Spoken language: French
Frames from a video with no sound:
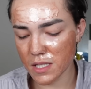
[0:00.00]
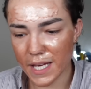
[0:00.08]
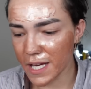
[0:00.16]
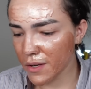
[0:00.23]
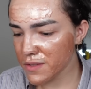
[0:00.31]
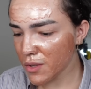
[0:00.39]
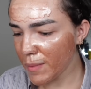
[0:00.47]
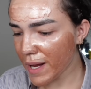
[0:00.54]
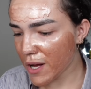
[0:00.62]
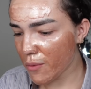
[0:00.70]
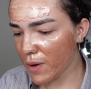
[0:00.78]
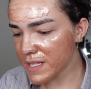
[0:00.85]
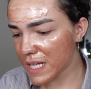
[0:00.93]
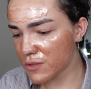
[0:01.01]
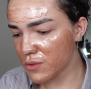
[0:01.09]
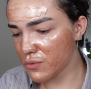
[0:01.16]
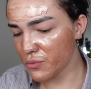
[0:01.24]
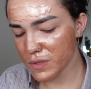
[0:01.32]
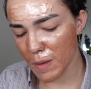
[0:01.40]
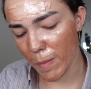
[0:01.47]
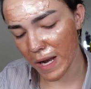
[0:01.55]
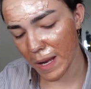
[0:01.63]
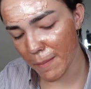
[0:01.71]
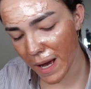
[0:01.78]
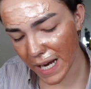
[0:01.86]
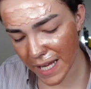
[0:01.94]
Et il ressemble à quoi ça du coup C'est pas les
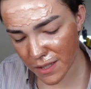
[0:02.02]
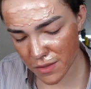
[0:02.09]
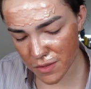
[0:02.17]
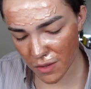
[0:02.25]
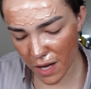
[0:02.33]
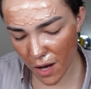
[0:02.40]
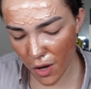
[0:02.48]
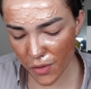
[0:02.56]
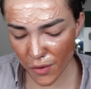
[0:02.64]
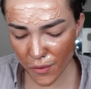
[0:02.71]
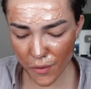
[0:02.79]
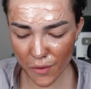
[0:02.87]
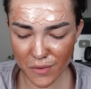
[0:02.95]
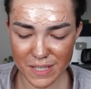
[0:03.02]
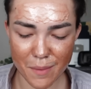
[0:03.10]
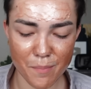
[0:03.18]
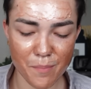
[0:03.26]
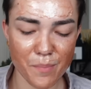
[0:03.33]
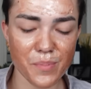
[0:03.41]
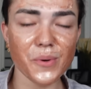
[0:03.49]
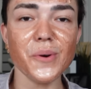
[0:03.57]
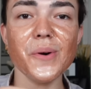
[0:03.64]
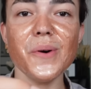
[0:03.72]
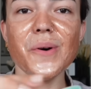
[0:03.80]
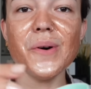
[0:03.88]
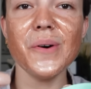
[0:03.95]
baleines cela Oh non, c'est
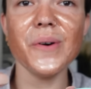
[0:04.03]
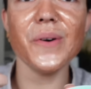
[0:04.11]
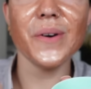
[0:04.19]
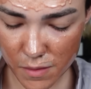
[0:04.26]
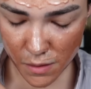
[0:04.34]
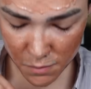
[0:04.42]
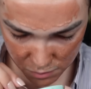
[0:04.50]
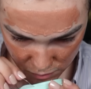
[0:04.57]
beau ah,